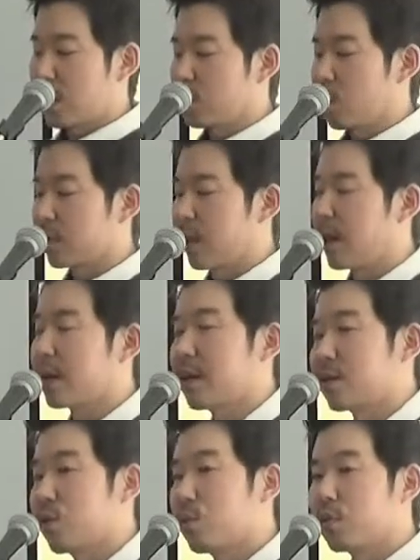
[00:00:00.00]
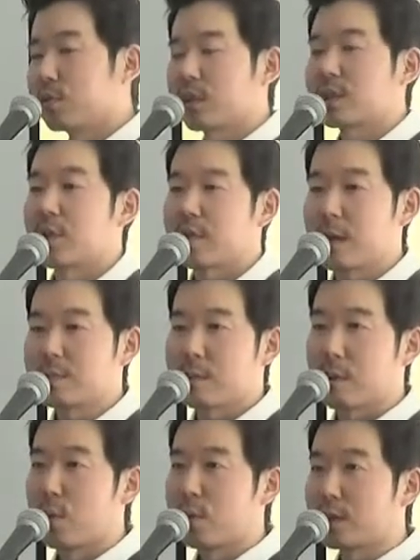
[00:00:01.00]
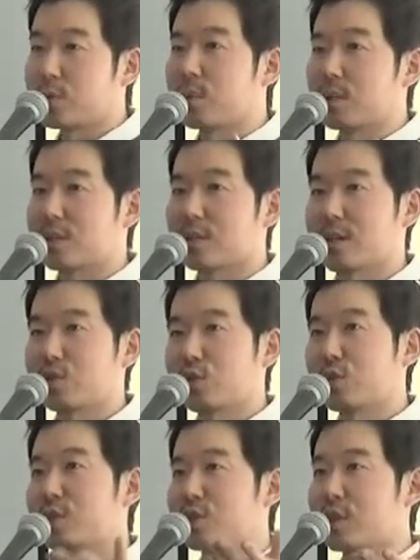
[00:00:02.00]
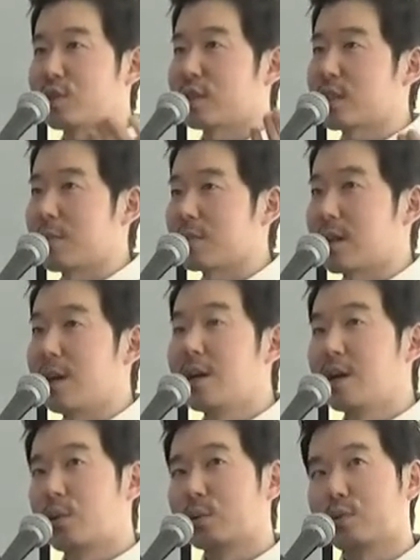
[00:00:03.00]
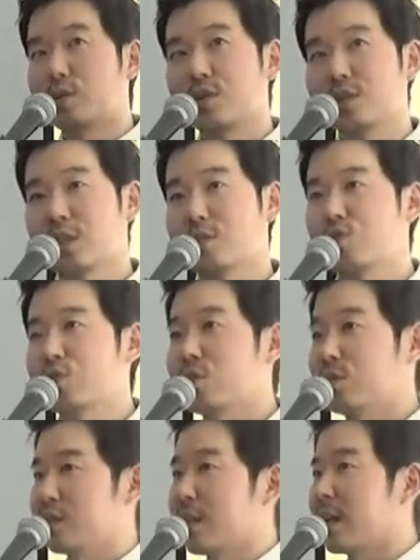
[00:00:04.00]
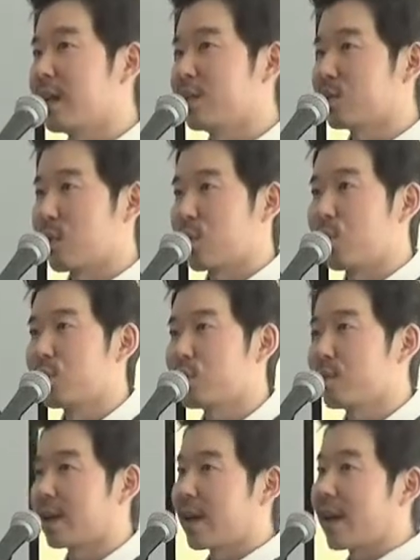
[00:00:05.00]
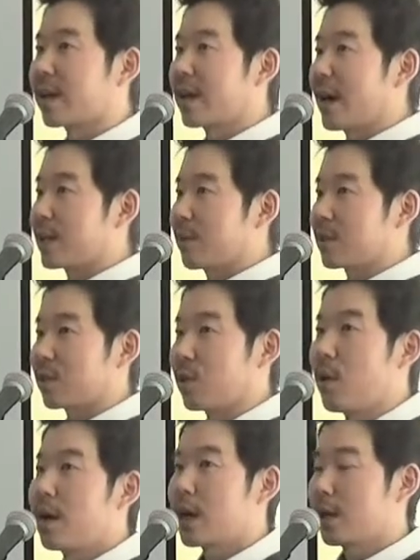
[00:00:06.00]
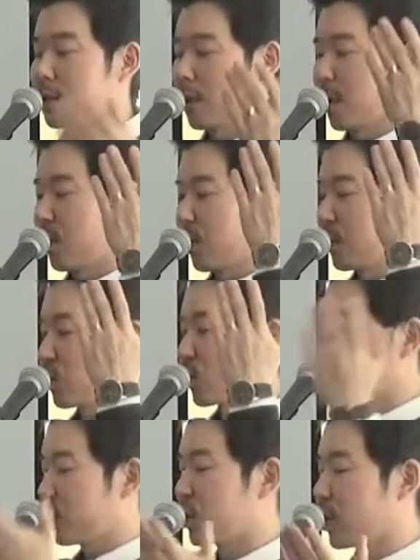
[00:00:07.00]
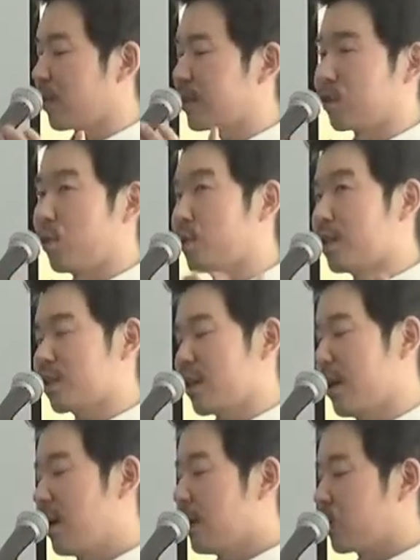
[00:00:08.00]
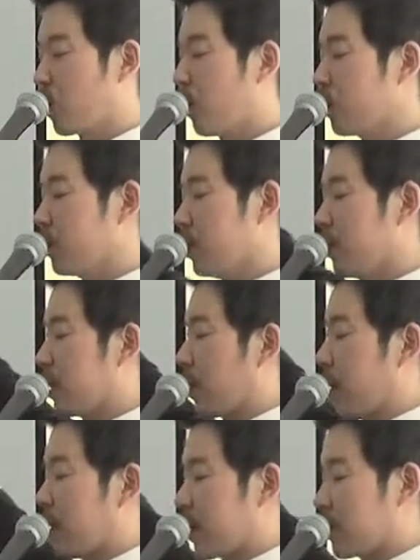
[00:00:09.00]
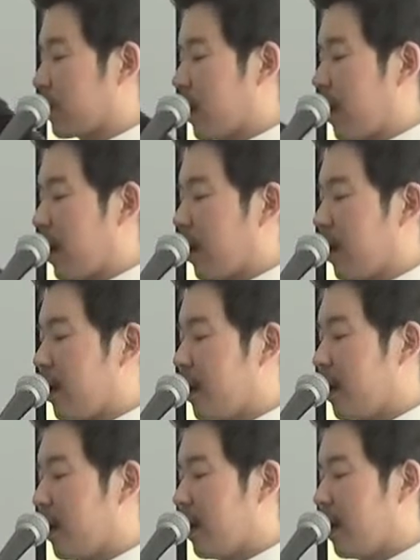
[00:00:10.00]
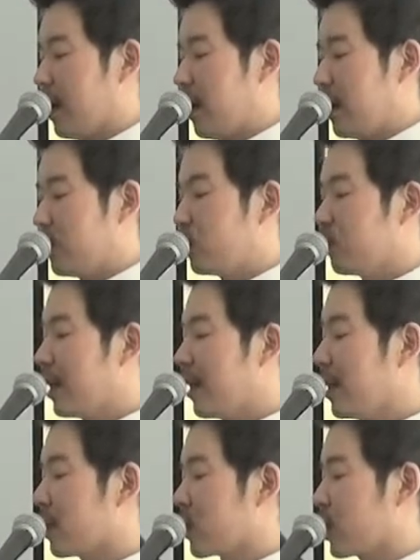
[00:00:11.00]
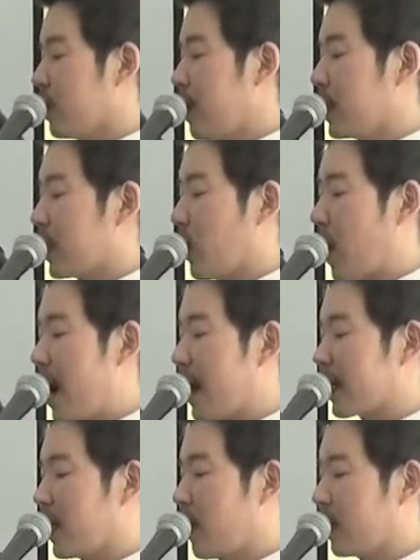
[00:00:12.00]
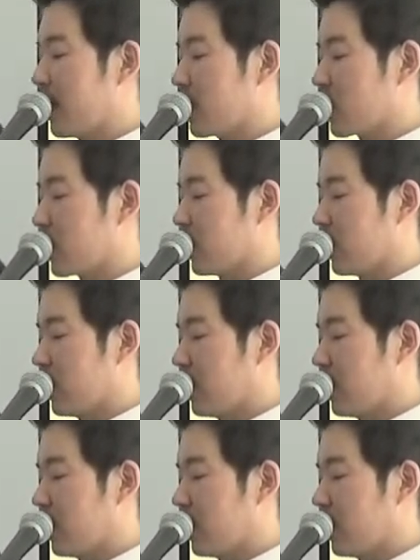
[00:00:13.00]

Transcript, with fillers: の計画を持ってきたよ。神様これどうですか、祝福してくださいますか、今年にせんじゅうななねんどはこのような計画がありますけど神様これ祝福してくださいます、どうですか。そういう意味ではなくて、委ねる、すべてを明け渡す。